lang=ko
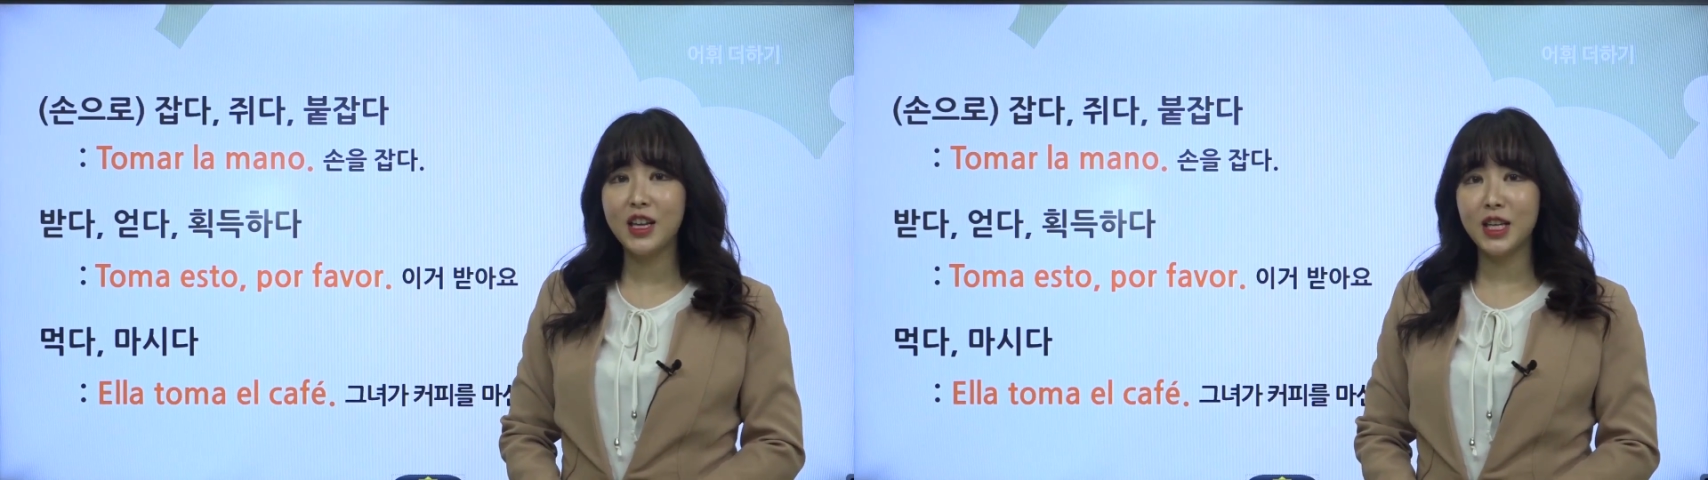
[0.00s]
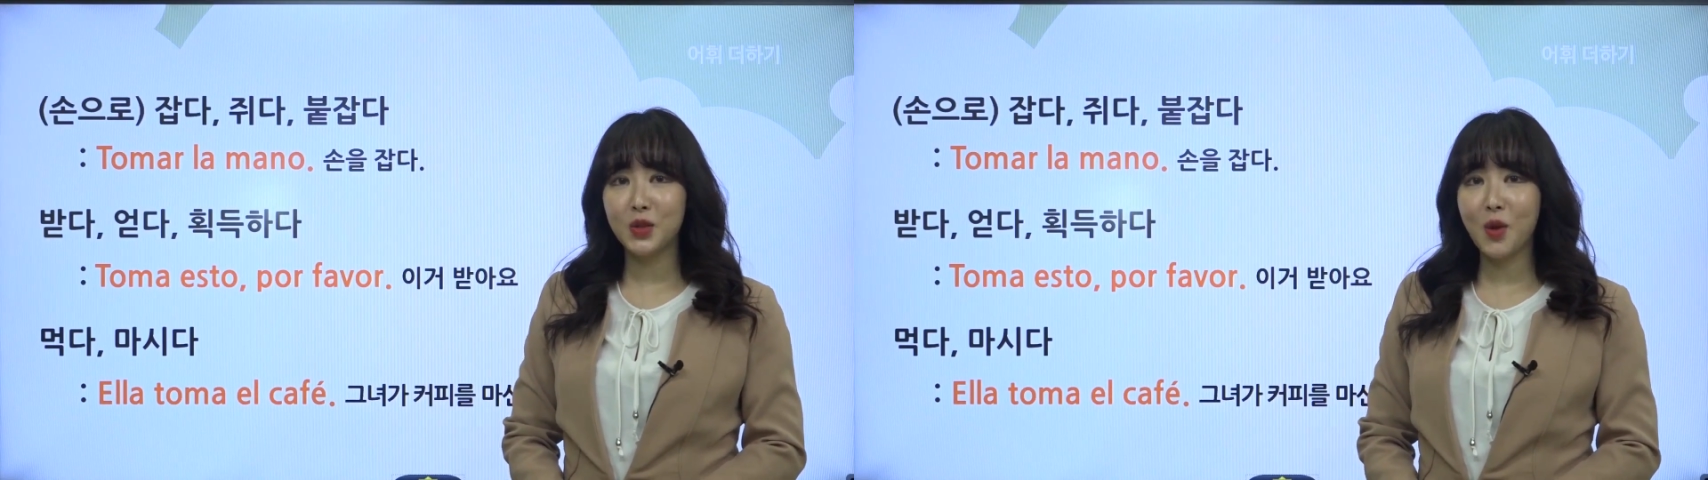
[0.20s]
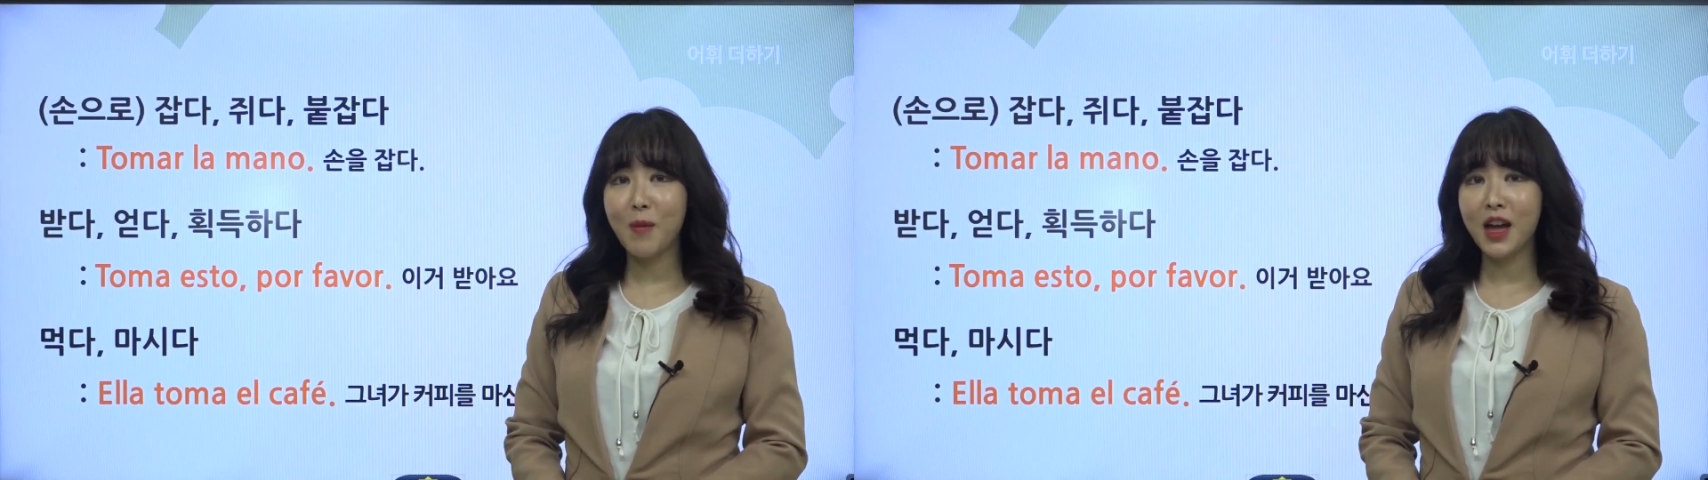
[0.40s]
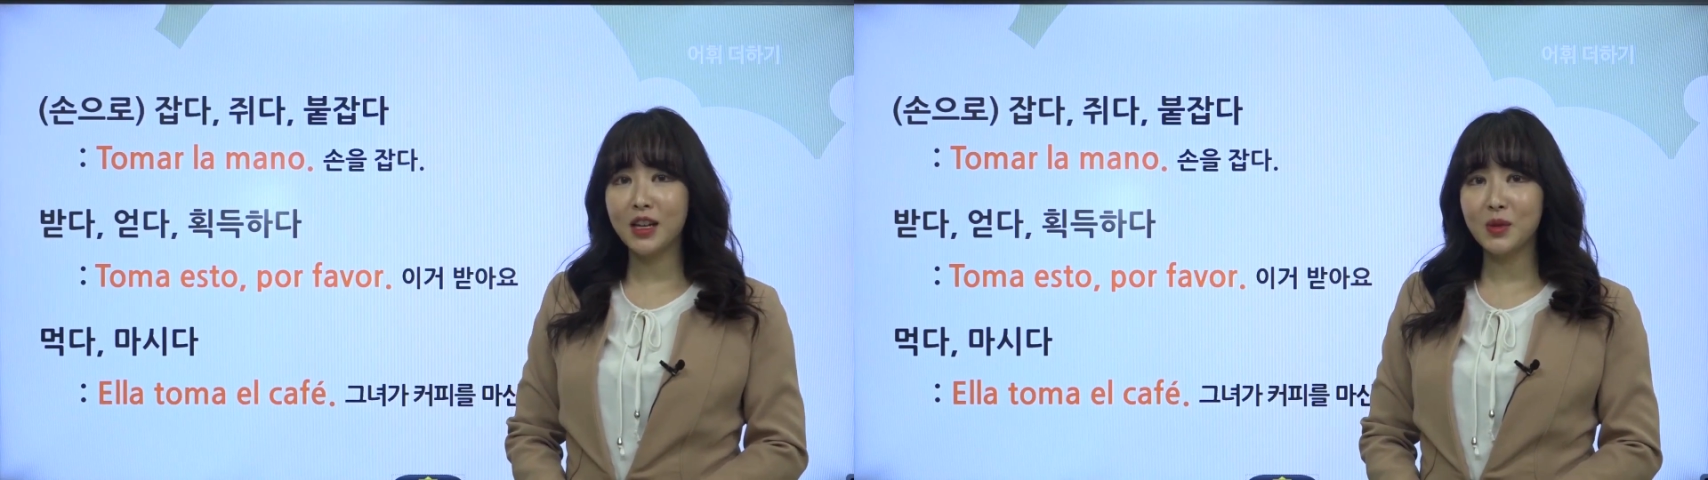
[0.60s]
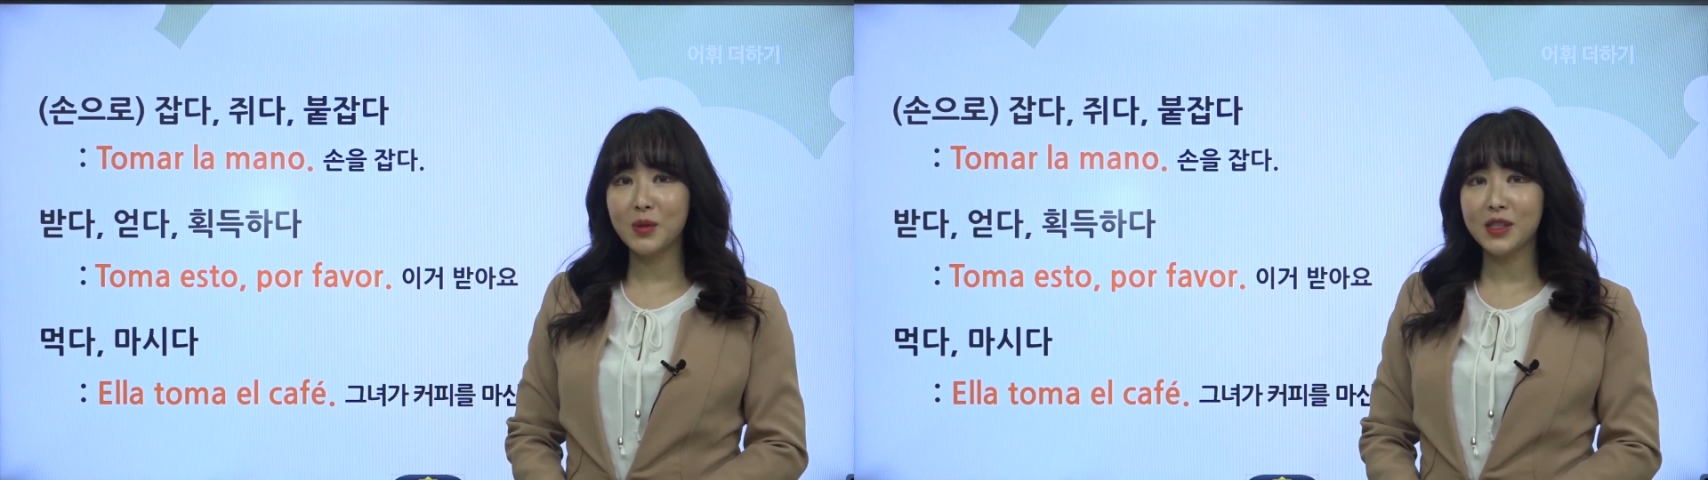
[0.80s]
이
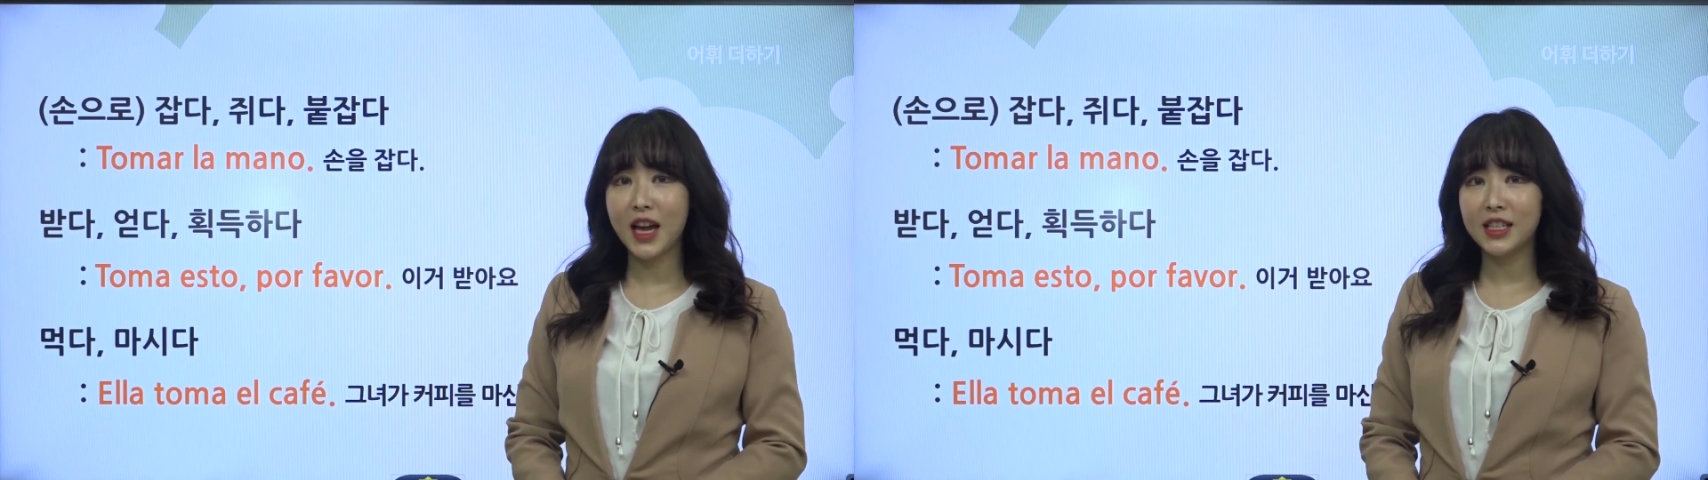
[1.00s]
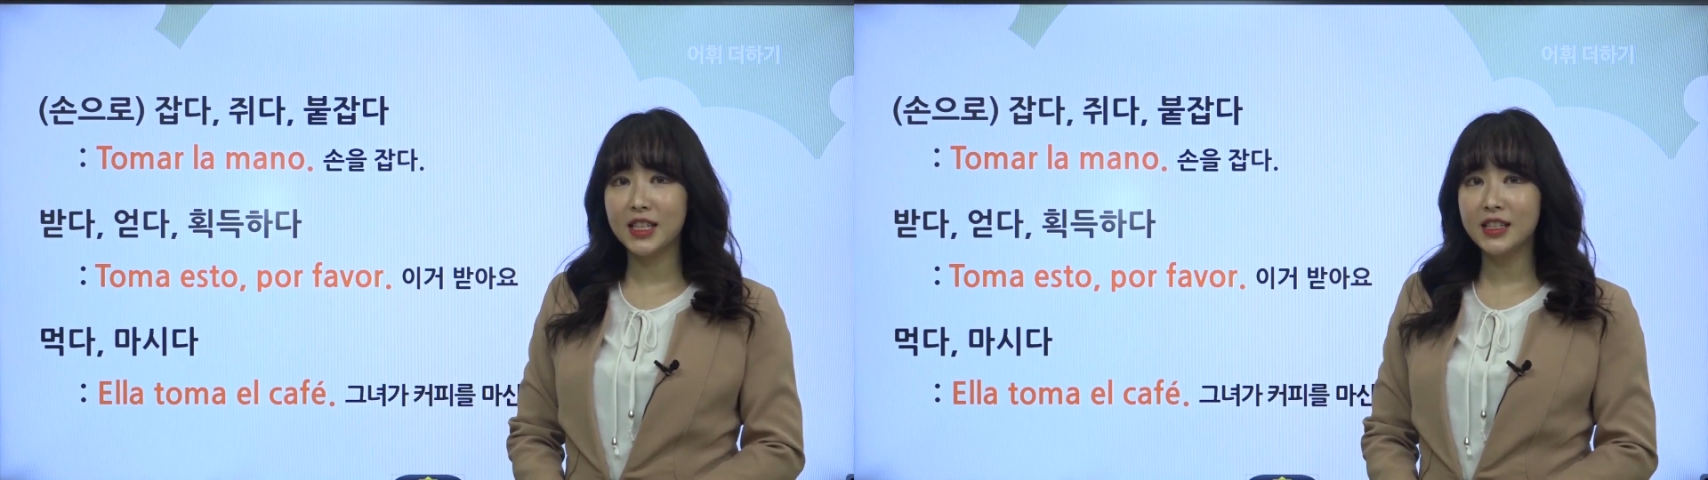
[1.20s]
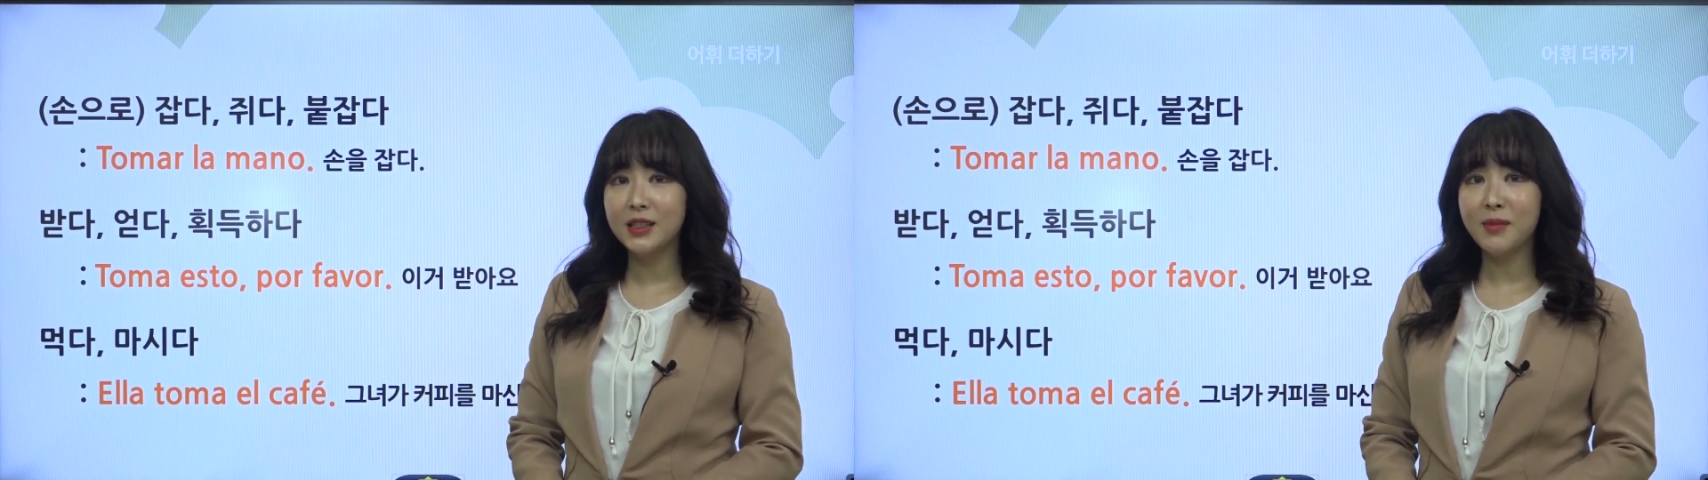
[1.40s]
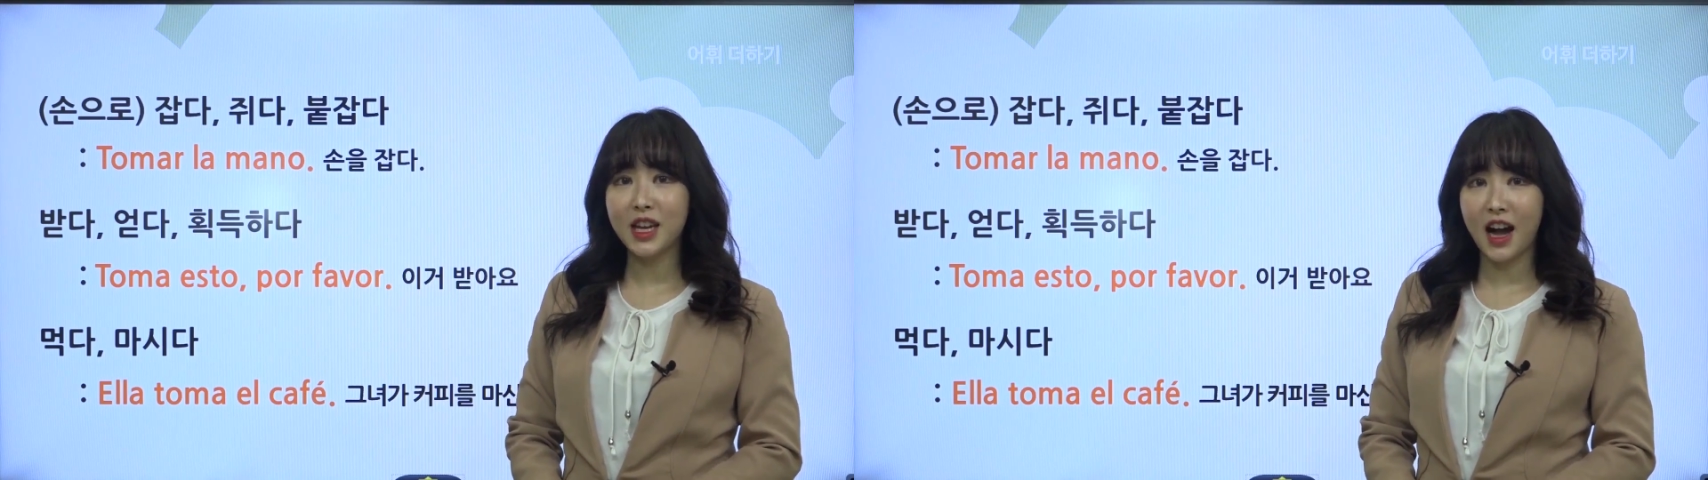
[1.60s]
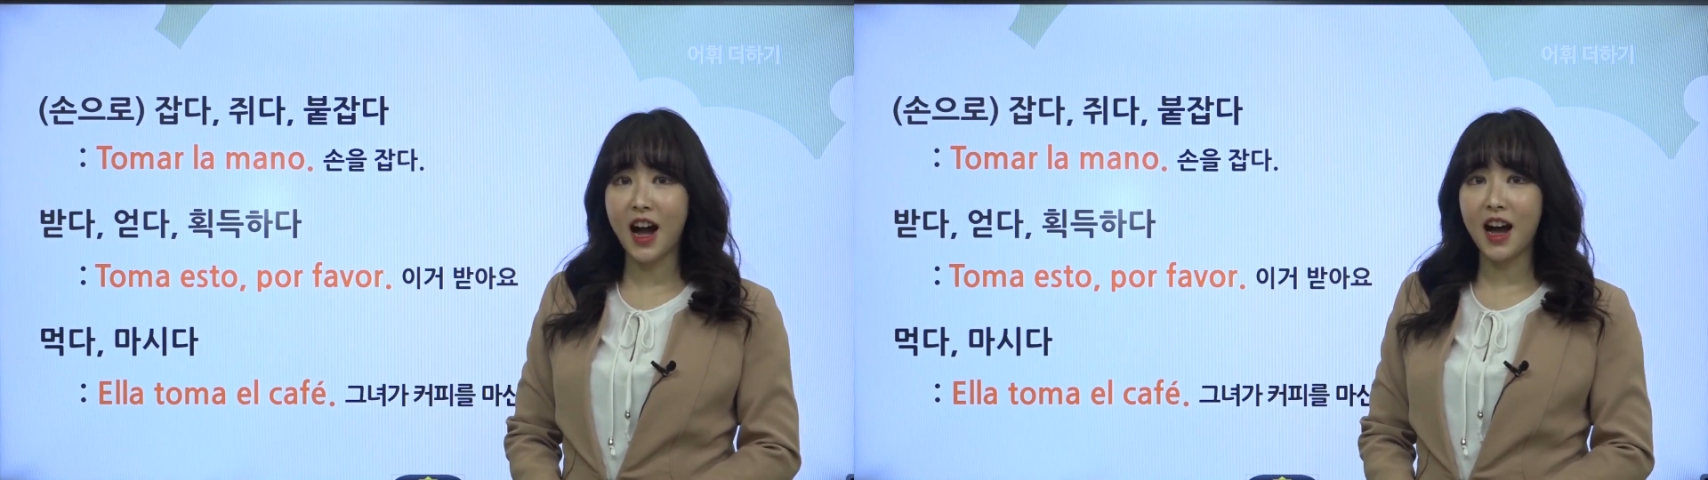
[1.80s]
또마르 동사는
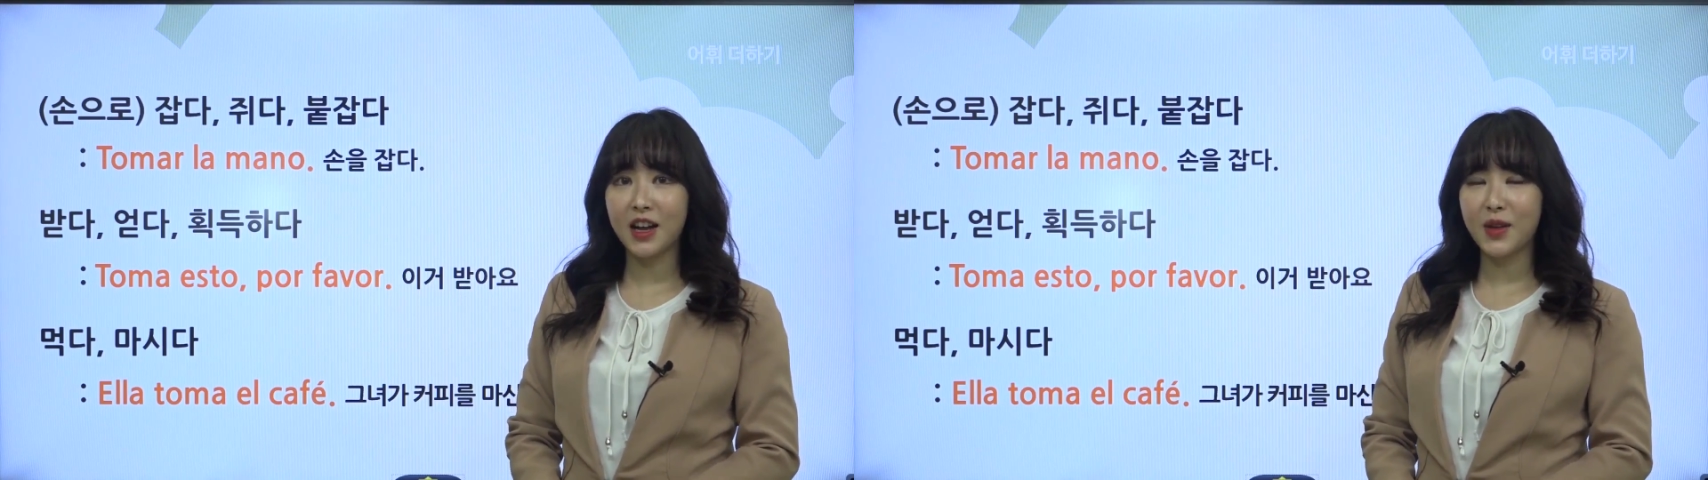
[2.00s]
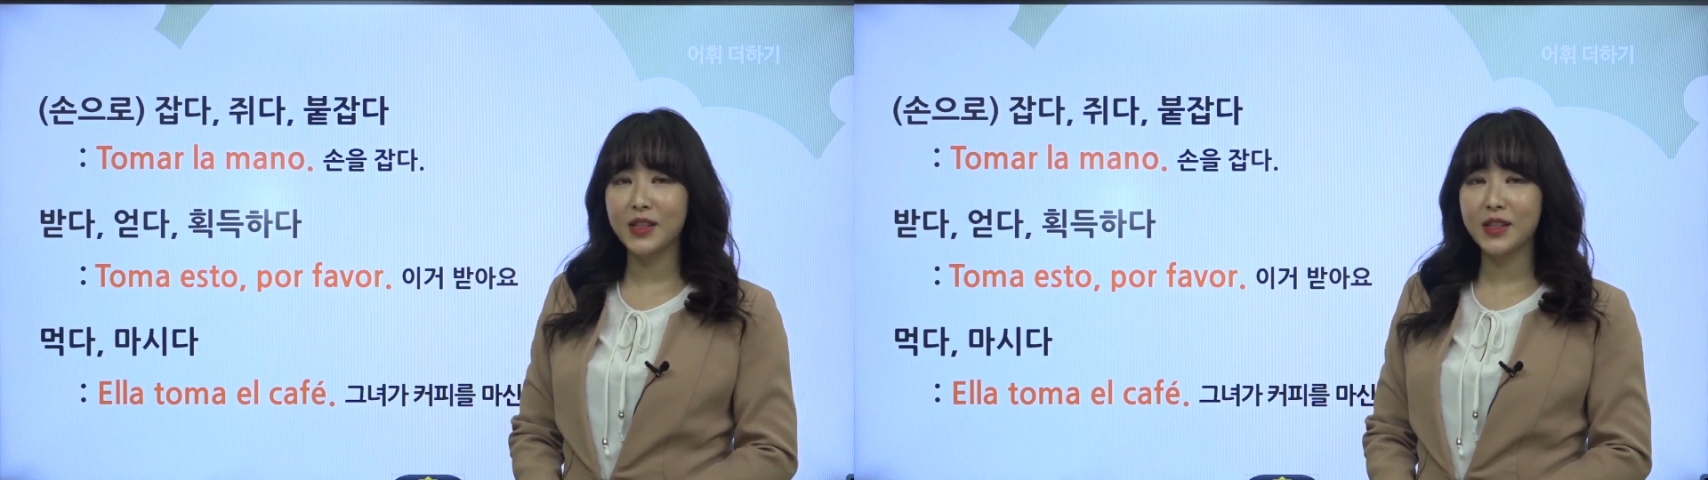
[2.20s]
의미가